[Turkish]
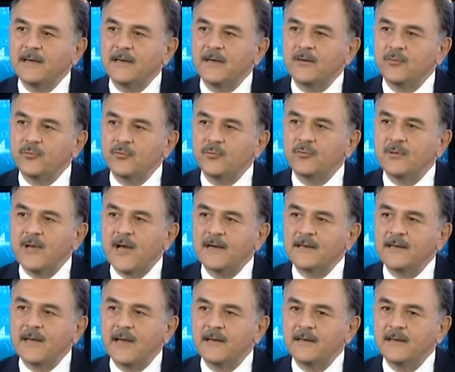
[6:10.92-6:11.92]
de
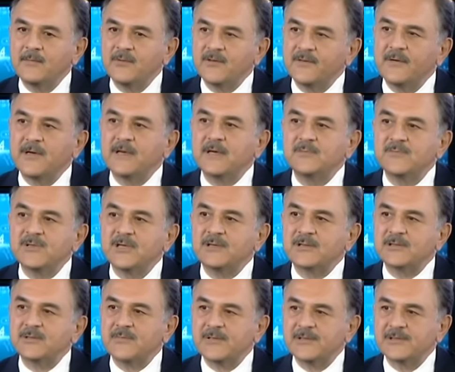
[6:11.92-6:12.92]
uygularken de bir takım
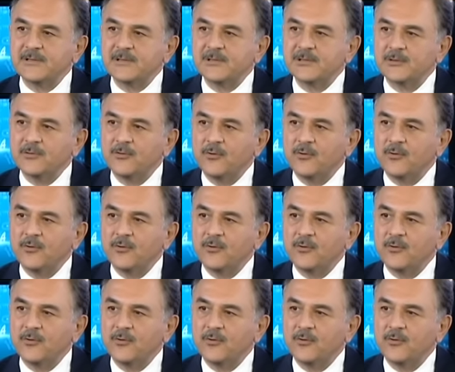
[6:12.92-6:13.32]
çalışması içinde